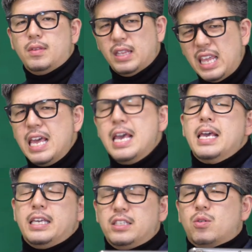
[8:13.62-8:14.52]
で、
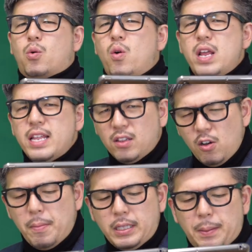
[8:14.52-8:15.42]
一応これ
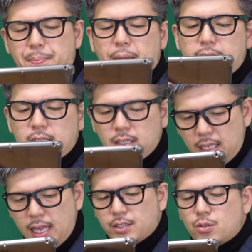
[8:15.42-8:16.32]
とまた別
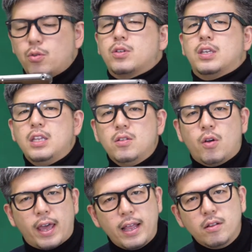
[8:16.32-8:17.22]
で直近の
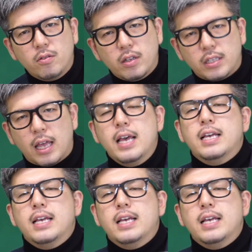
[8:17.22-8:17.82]
変動ですね。